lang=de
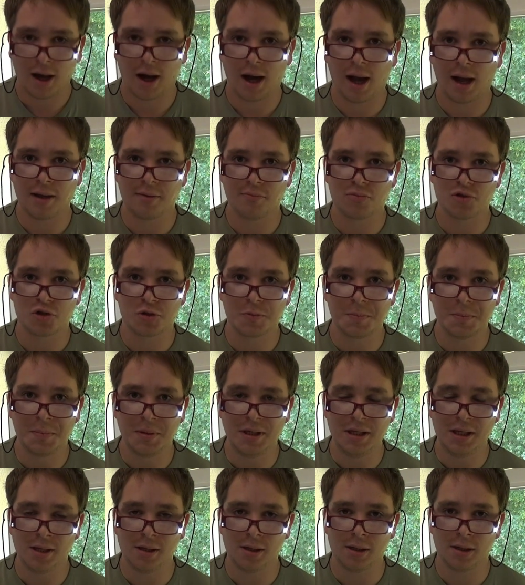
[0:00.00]
einem
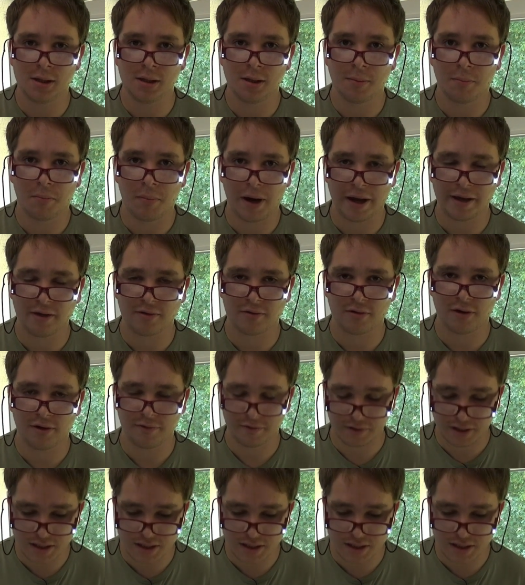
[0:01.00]
Spiel Minecraft.